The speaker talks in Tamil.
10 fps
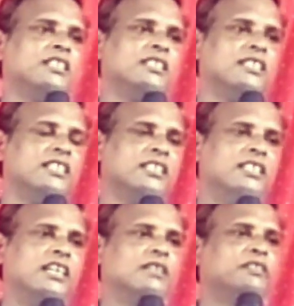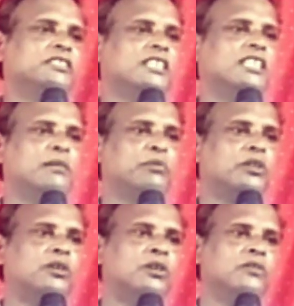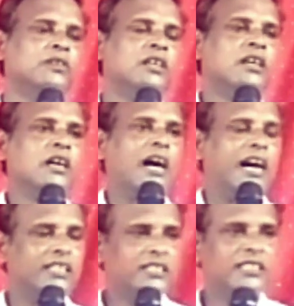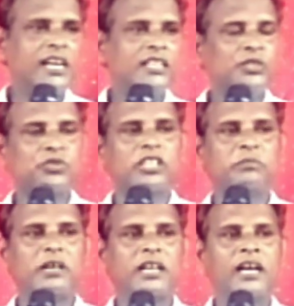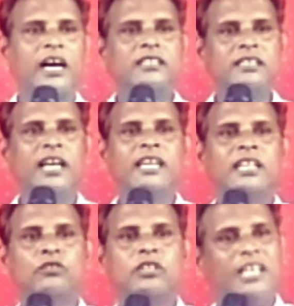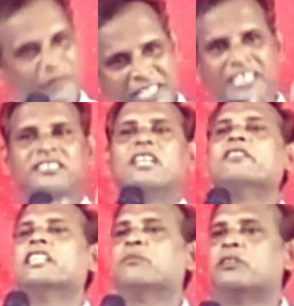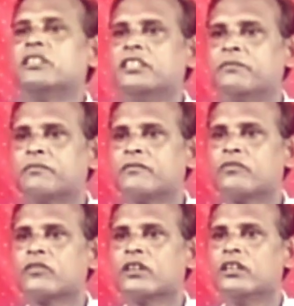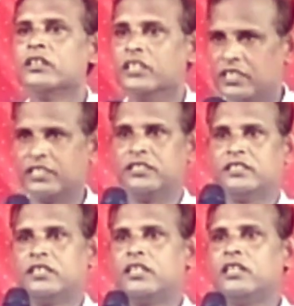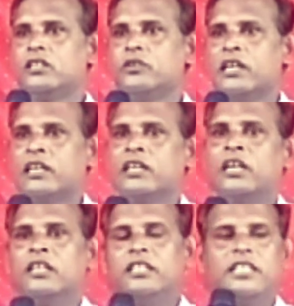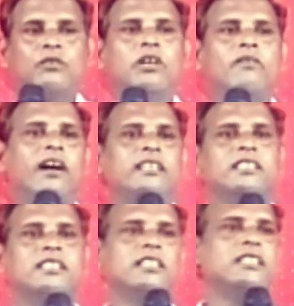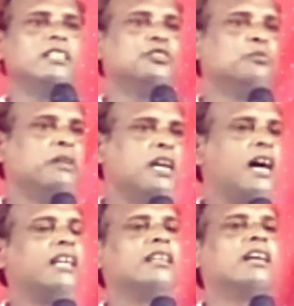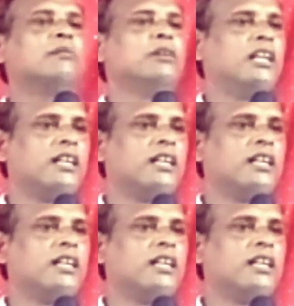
தெரியுது இன்றைக்கி அதை வச்சு என்ன பண்ணும் அதுதான் என்ன சொல்லுது பாருங்கள் அதுதான் எனக்கு ஒரு எவிடென்ஸாகவும் என்ன பண்ணுது இருக்குது லூயா இன்றைக்கி உங்கள் வாழ்க்கைக்கு எதுவுமே ஆதாரம்